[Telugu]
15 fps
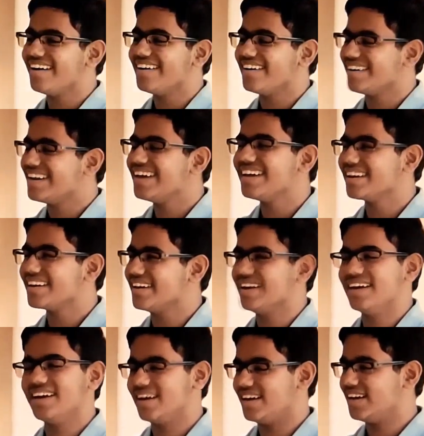డెవలప్
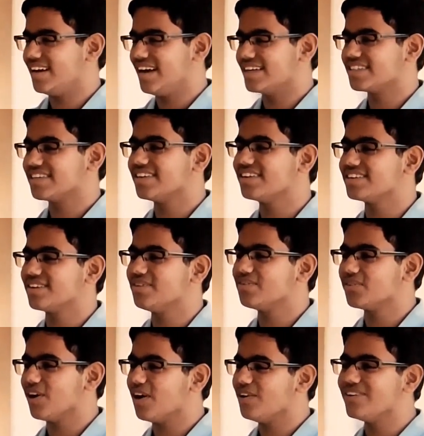అయిపోతుండేది
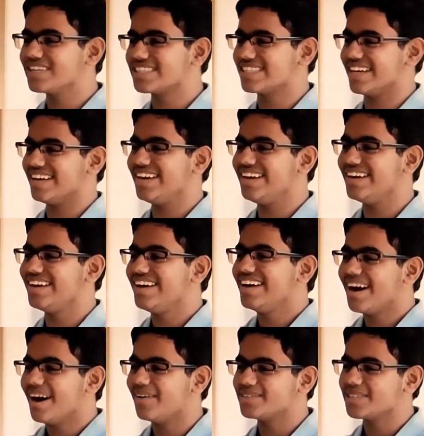అతని కండిషన్
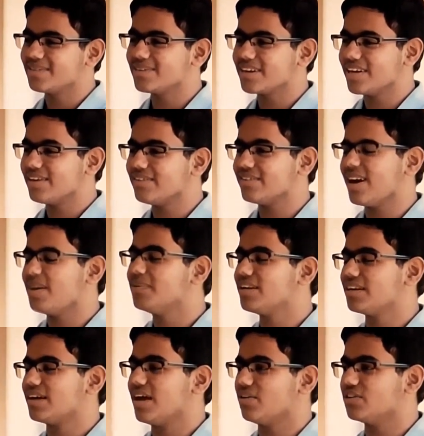ఎలా ఉండేదంటే
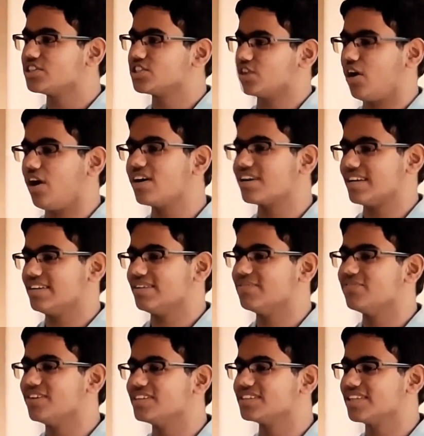ఏం మాట్లాడాలో
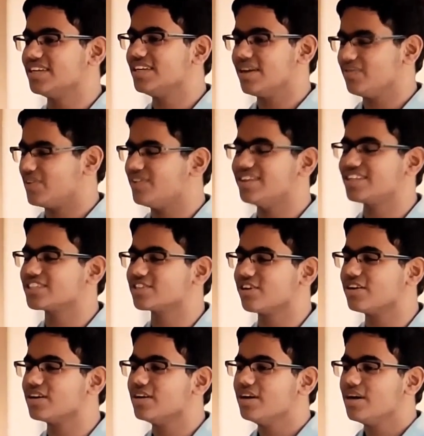తెలుసు కానీ
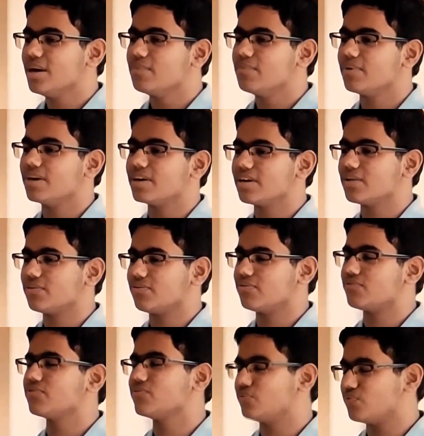మాట్లాడడానికి ట్రై చేస్తుంటే
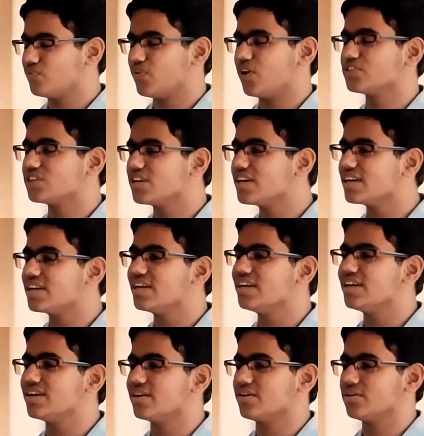శరీరం
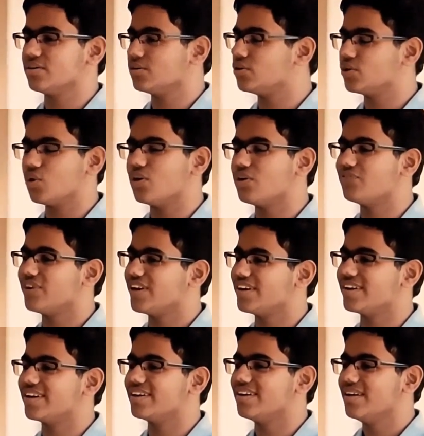సహకరించేది కాదు
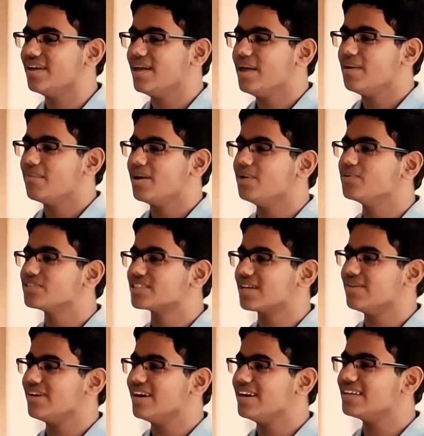
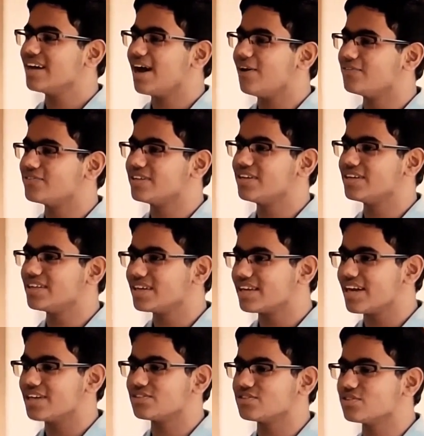ఇలా ఒక నెల
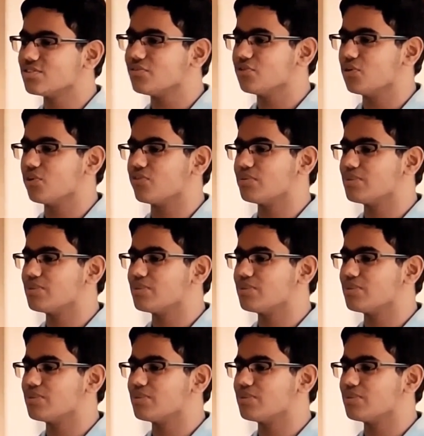రోజులు గడిచాయి